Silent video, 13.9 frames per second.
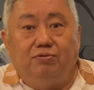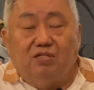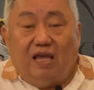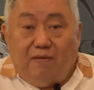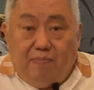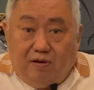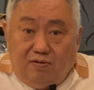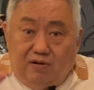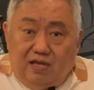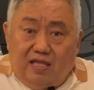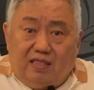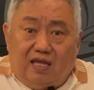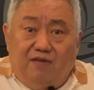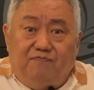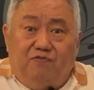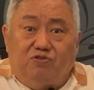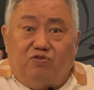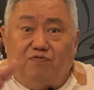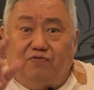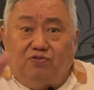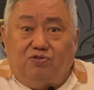saya baru lihat ada
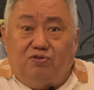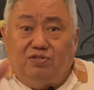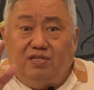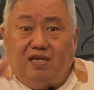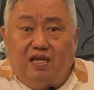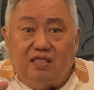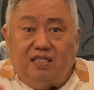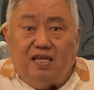foto-fotonya